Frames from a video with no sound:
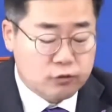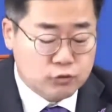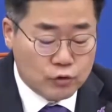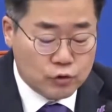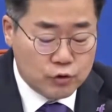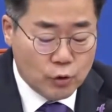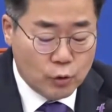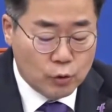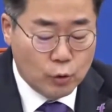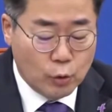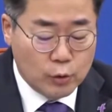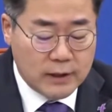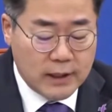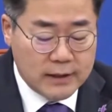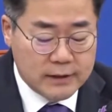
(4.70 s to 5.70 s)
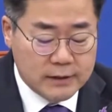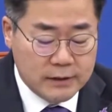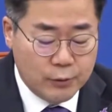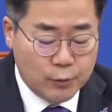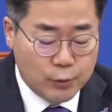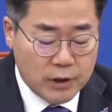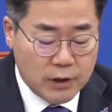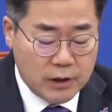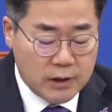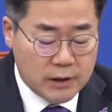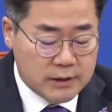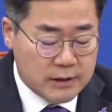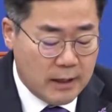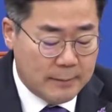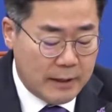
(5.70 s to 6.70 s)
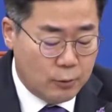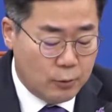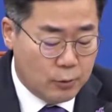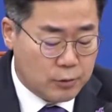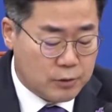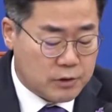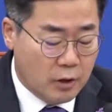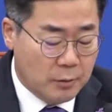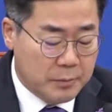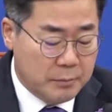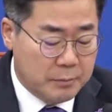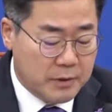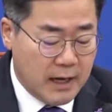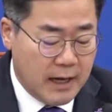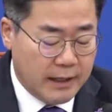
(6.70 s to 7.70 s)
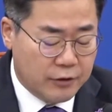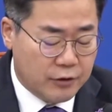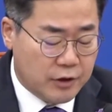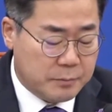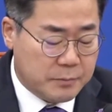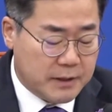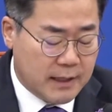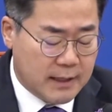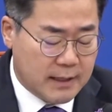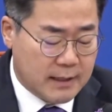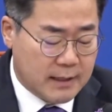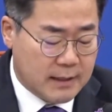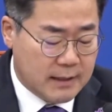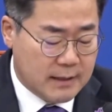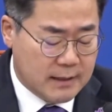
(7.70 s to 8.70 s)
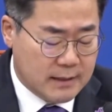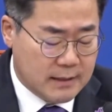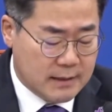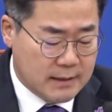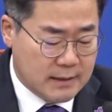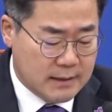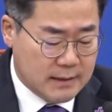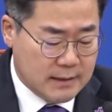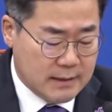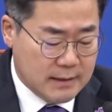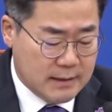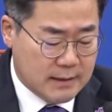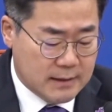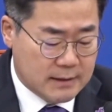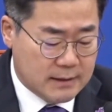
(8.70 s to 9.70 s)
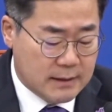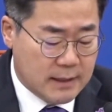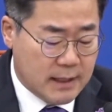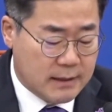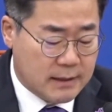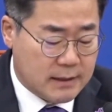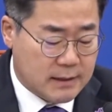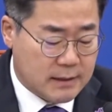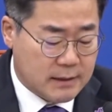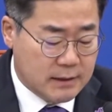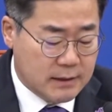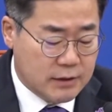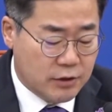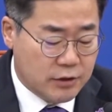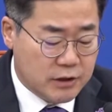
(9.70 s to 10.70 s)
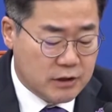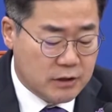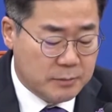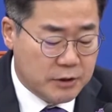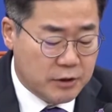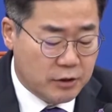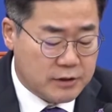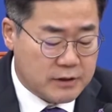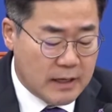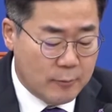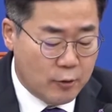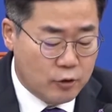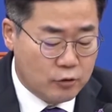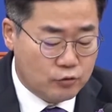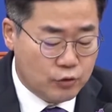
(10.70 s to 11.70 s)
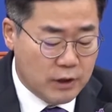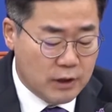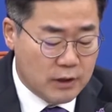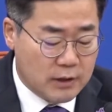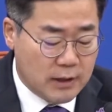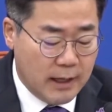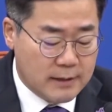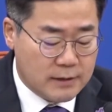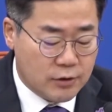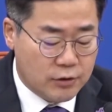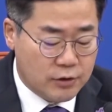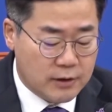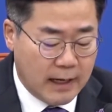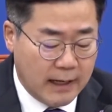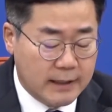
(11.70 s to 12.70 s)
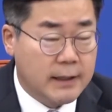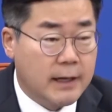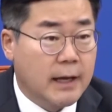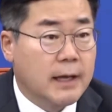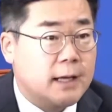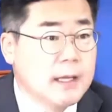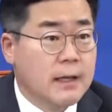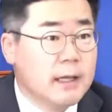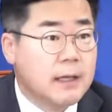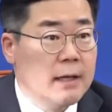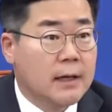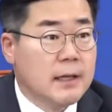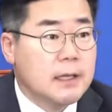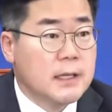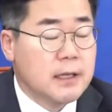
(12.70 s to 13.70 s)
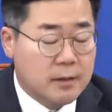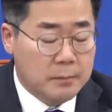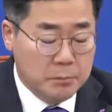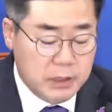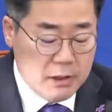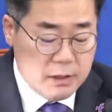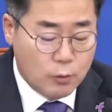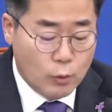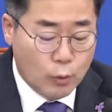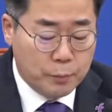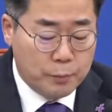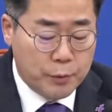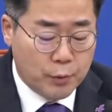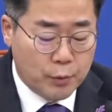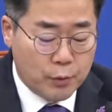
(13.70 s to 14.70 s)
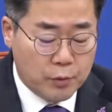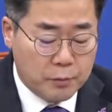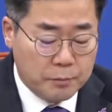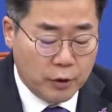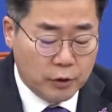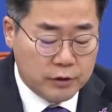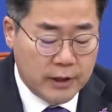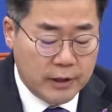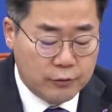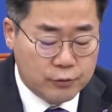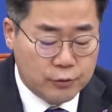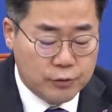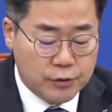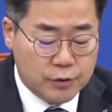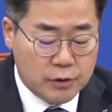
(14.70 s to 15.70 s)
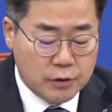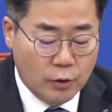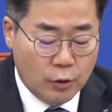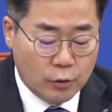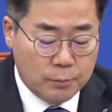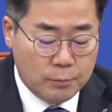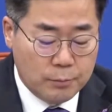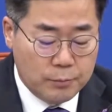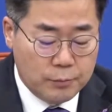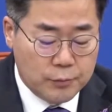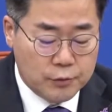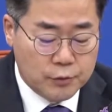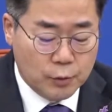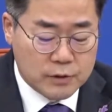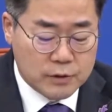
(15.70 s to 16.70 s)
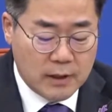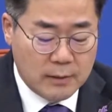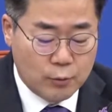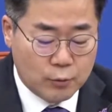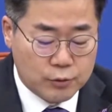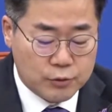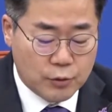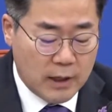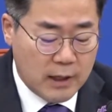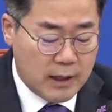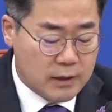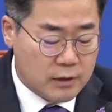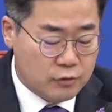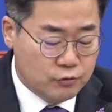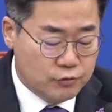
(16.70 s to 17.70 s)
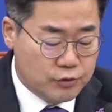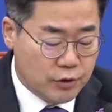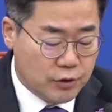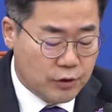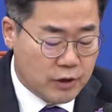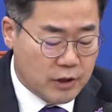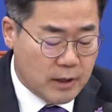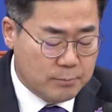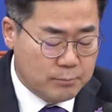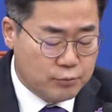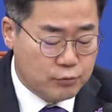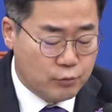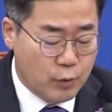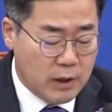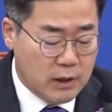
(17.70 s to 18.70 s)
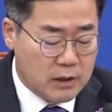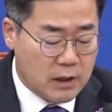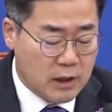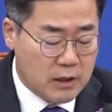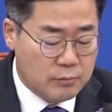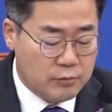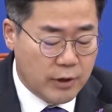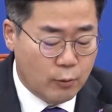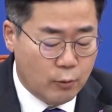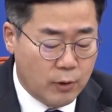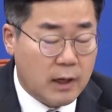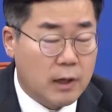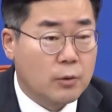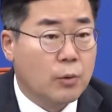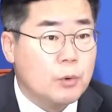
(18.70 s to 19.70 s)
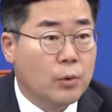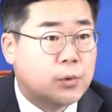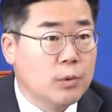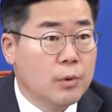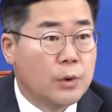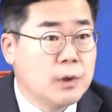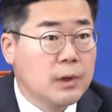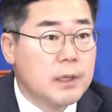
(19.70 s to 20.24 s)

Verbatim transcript: 국정농단 의혹이 그야말로 점입 가경입니다. 지난 2022년 3월 9일 대선 당일에 미 공표 명태균 여론 조사 보고서가 윤석열 캠프 회의 테이블에 올랐고